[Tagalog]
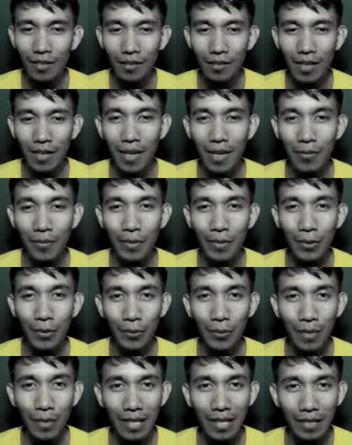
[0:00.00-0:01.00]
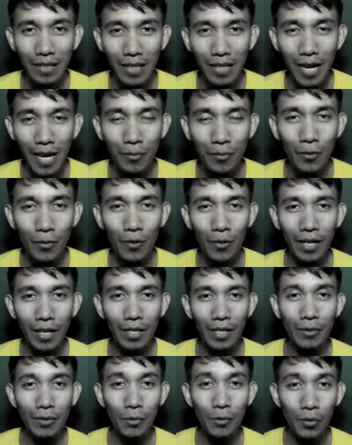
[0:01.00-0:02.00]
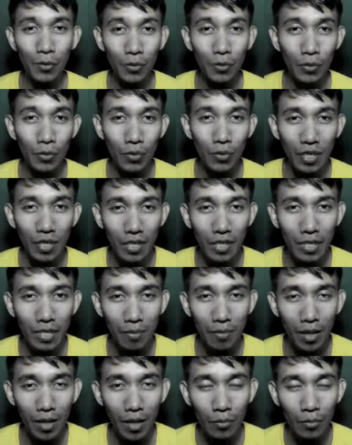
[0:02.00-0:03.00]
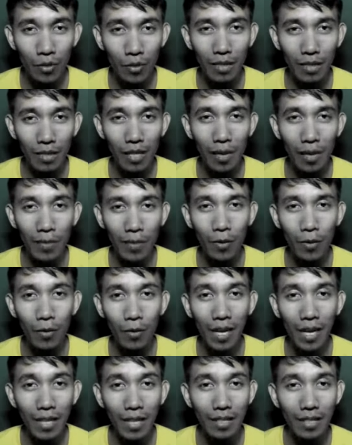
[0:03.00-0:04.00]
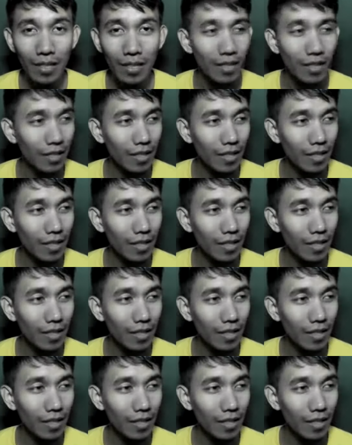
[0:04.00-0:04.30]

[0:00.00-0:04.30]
Mga kapatid, yung balita po ay susuko sila sa mga amunita kapag walang